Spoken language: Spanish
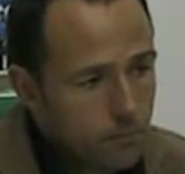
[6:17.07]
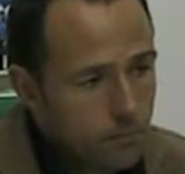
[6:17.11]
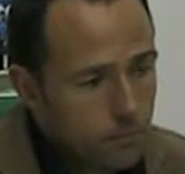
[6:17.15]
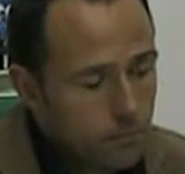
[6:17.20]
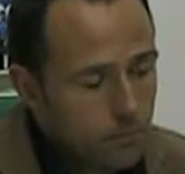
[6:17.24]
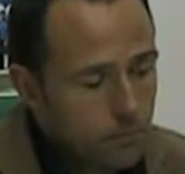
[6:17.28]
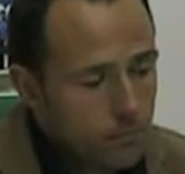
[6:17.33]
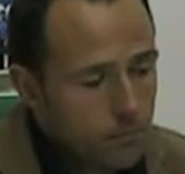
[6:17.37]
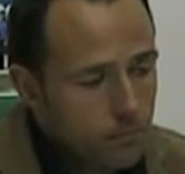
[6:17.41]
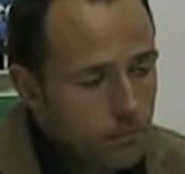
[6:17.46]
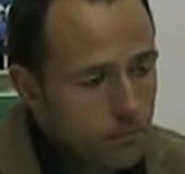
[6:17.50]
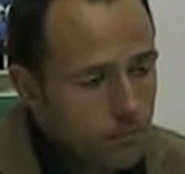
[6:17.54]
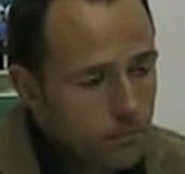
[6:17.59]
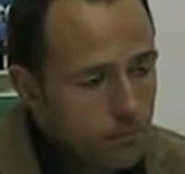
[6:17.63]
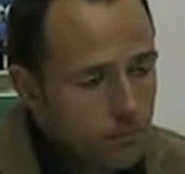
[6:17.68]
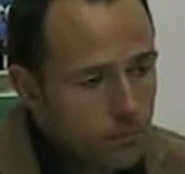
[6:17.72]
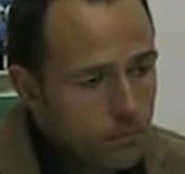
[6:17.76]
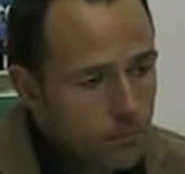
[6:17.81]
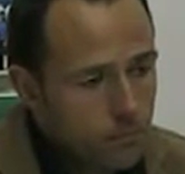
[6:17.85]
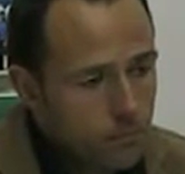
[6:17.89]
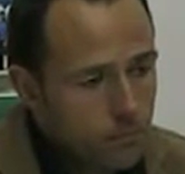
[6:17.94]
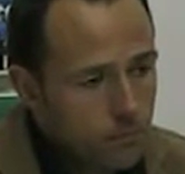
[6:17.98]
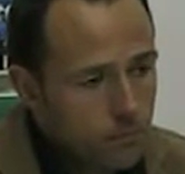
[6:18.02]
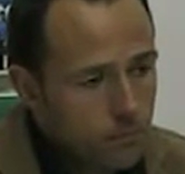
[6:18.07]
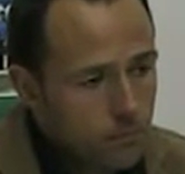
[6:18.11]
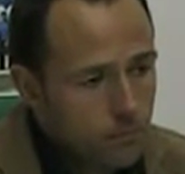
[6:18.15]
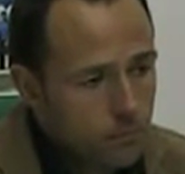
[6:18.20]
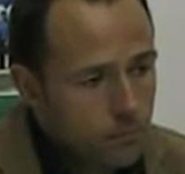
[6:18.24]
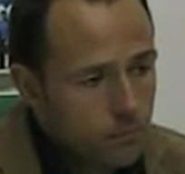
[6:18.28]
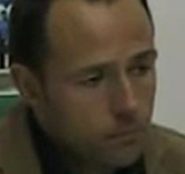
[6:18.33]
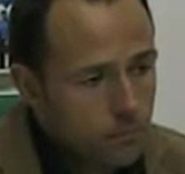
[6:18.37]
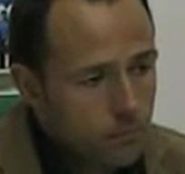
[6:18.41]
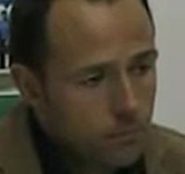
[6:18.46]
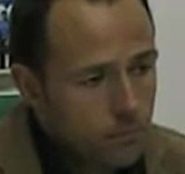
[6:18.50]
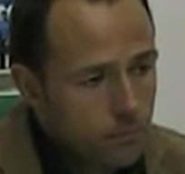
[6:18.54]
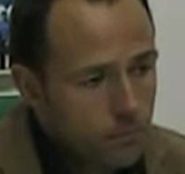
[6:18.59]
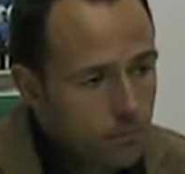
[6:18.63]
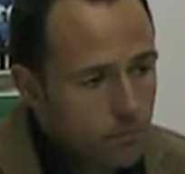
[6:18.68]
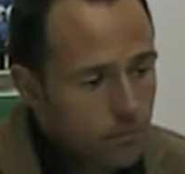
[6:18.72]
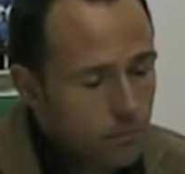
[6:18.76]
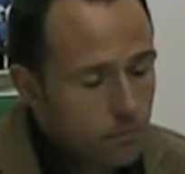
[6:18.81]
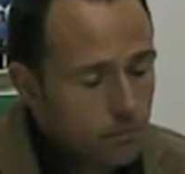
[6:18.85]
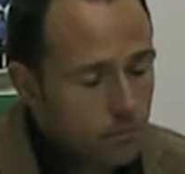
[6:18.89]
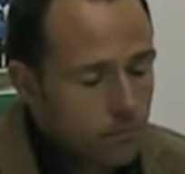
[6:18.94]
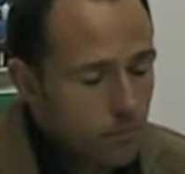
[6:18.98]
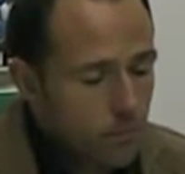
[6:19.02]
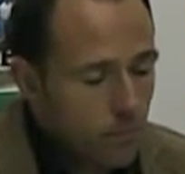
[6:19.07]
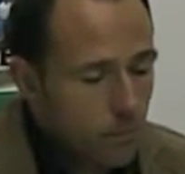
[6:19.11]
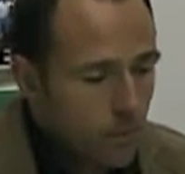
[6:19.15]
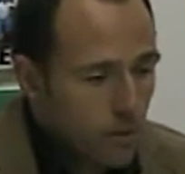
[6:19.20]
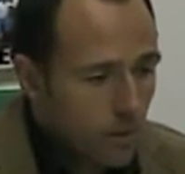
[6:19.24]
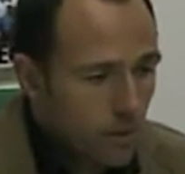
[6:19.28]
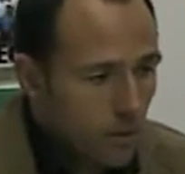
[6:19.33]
ya, se haya olvidado por parte de los jugadores?